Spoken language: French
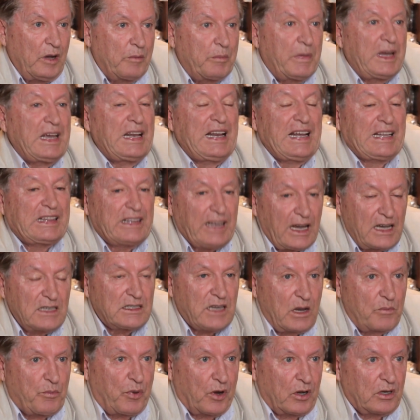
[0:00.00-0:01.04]
mais il est
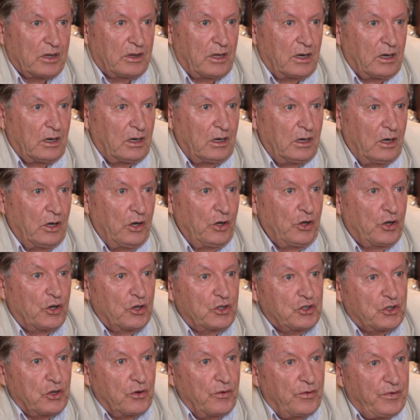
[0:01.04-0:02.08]
très important
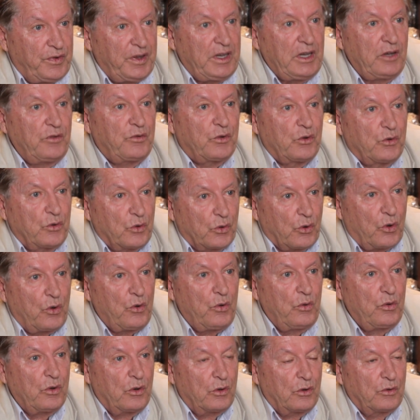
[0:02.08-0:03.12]
que je vive
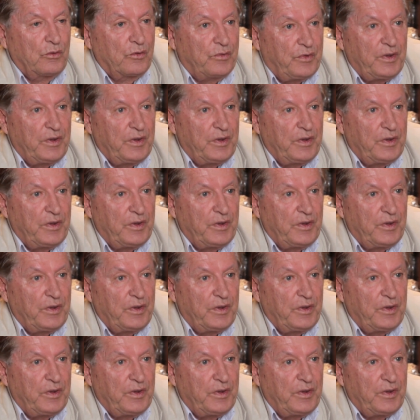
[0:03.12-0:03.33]
une,